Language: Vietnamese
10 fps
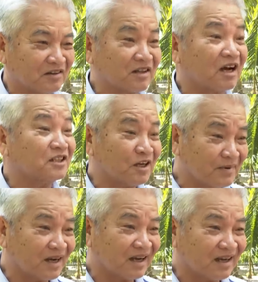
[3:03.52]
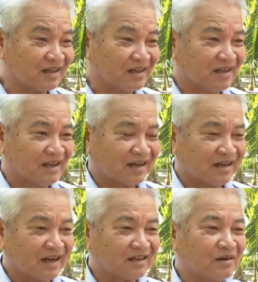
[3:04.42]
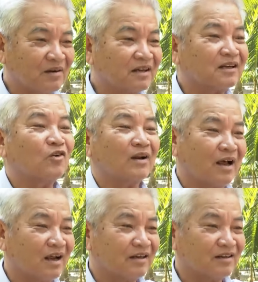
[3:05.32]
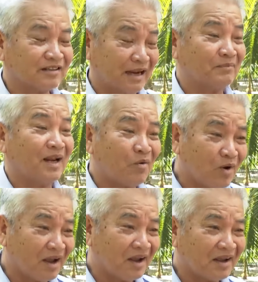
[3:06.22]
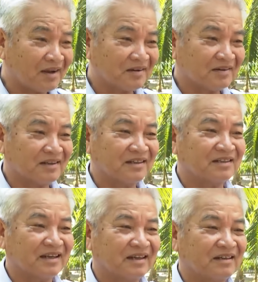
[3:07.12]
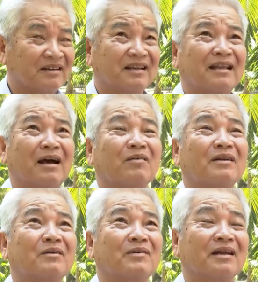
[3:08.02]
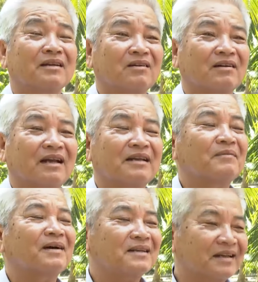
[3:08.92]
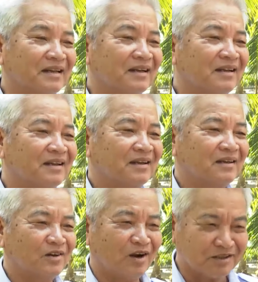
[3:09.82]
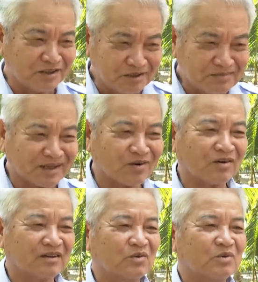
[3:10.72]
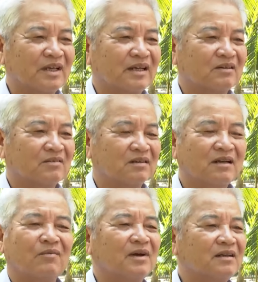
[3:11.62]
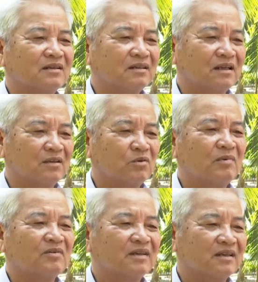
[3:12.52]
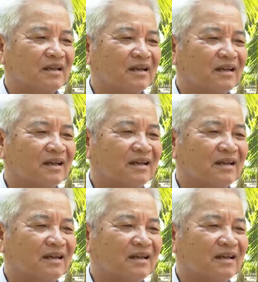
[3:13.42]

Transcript: nó tơi xốp đất hơn cái đất nó ít có lạ nó chậm lão quá nghe như vậy là để tạo cái điều kiện cho cây nó phát triển rồi ở dưới mình còn nuôi sen nào được không ảnh hưởng gì thuốc bảo vệ thực vật